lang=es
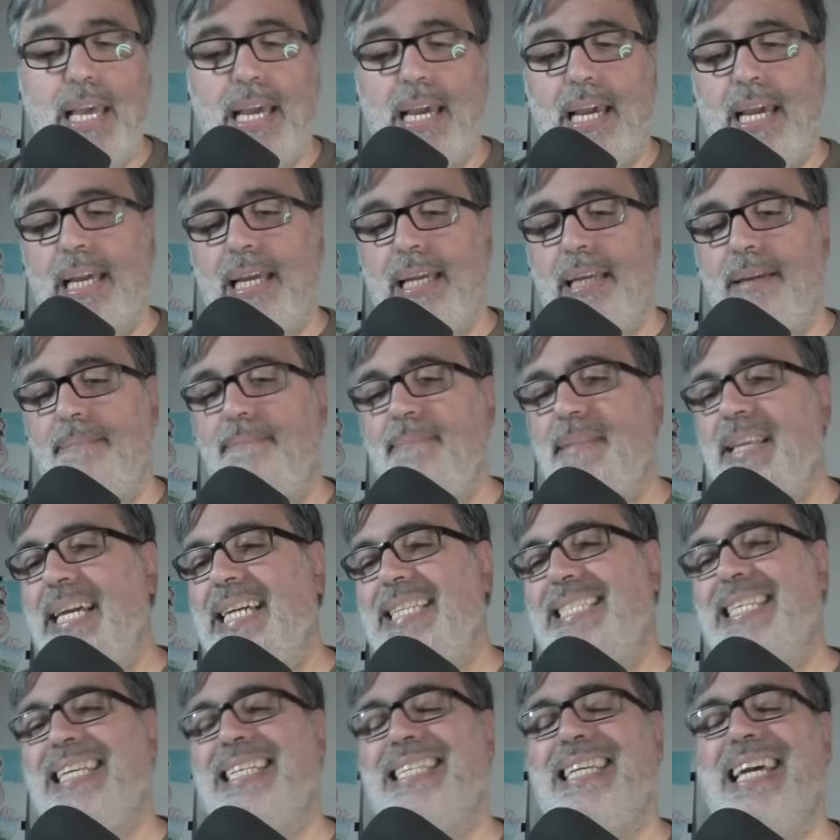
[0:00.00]
Eh,
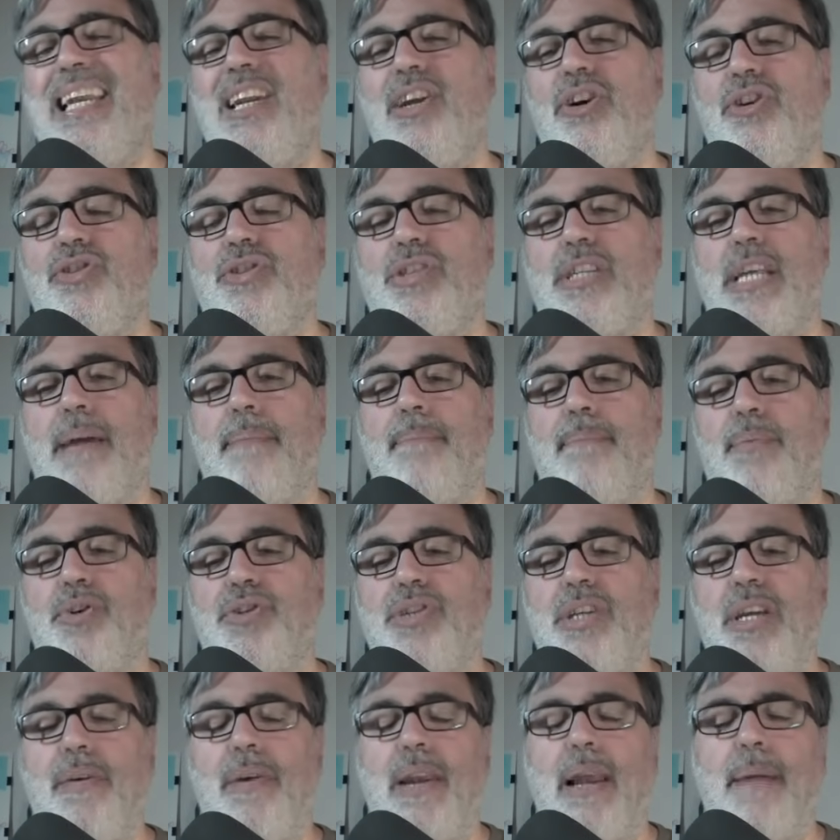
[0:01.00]
ese es el 11
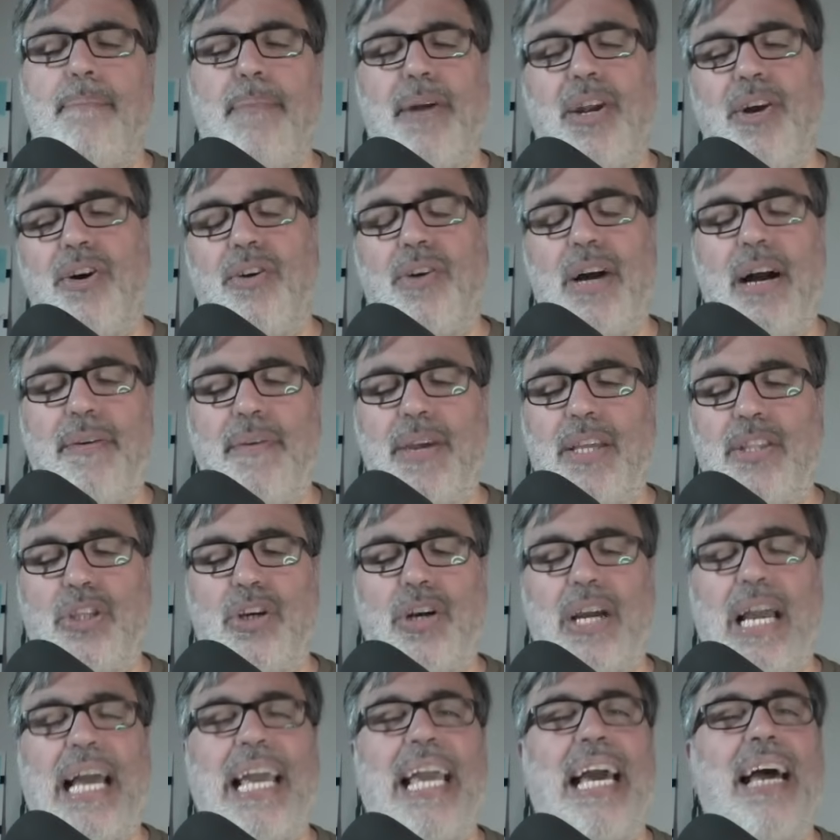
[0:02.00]
posible, pero he
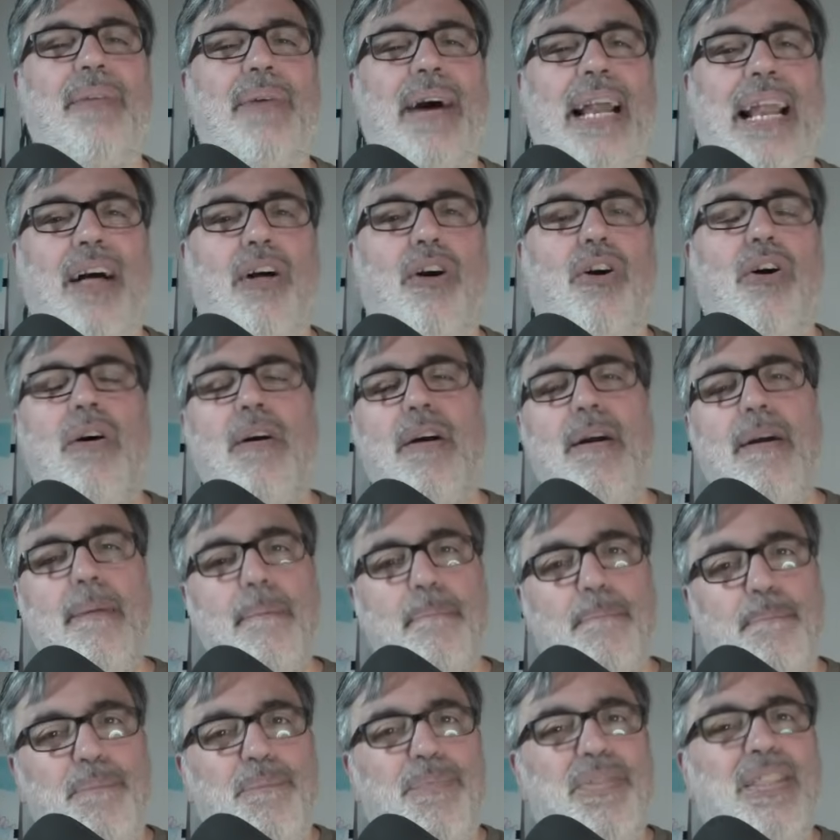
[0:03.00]
visto que hay Alvarado
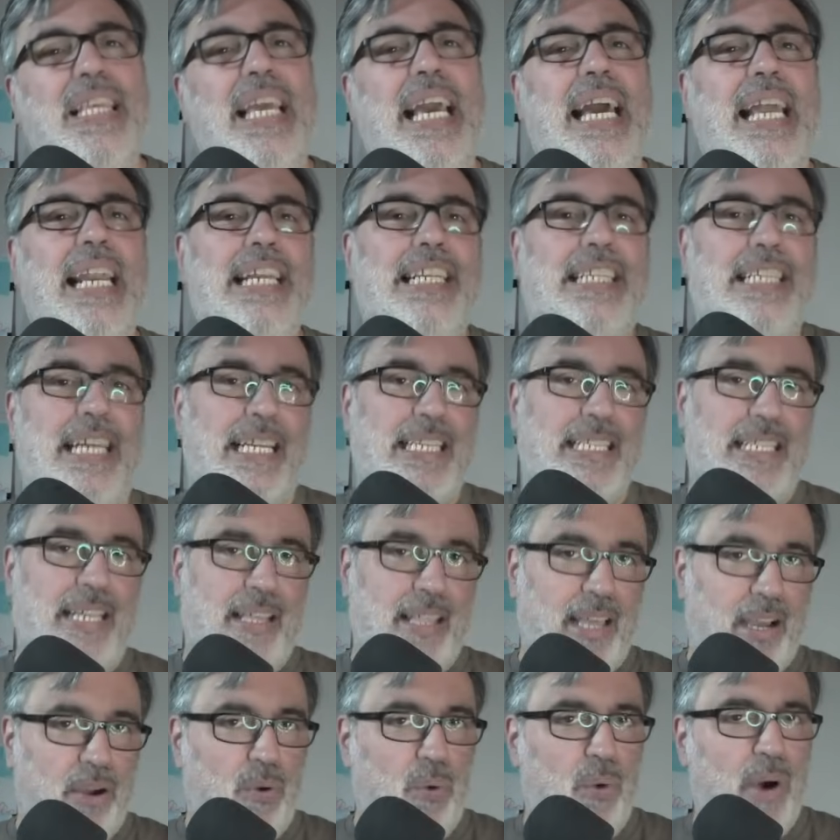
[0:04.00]
tiene chances
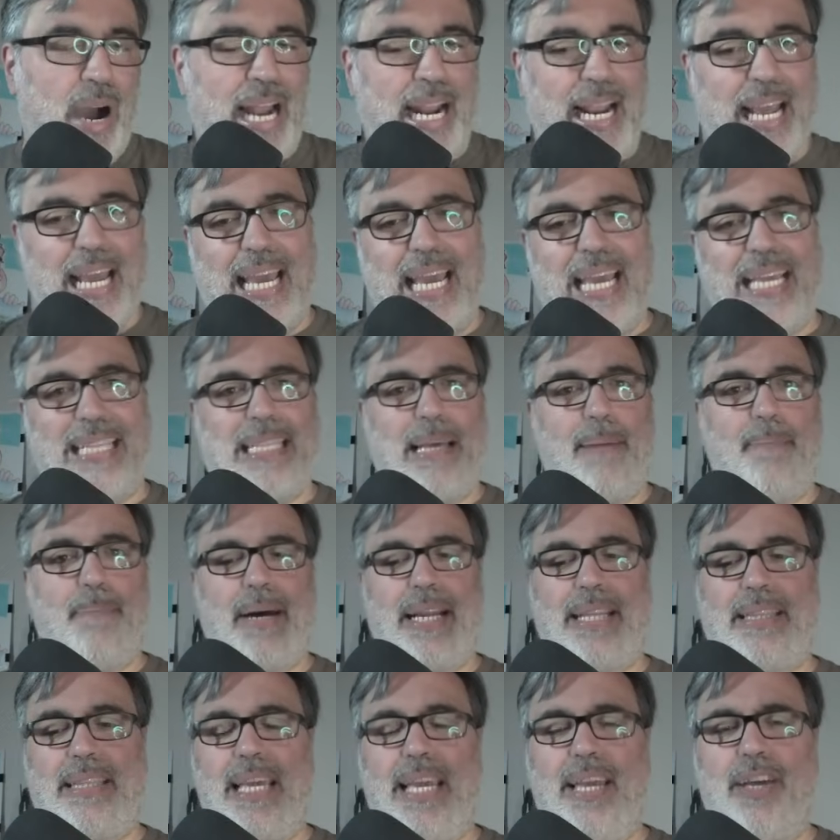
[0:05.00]
de jugar este
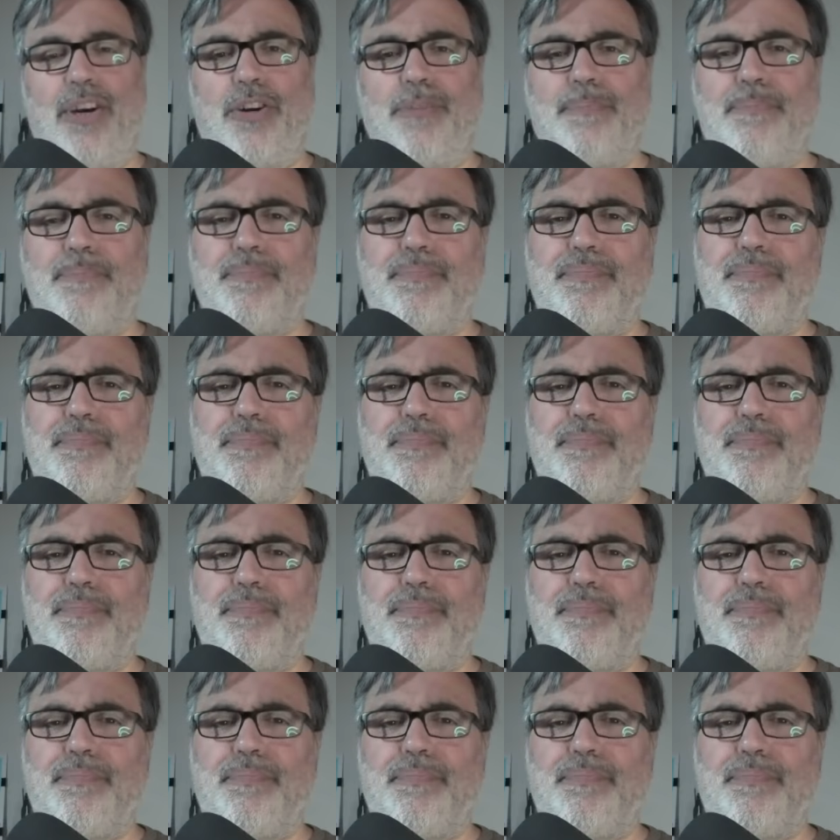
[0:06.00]
partido.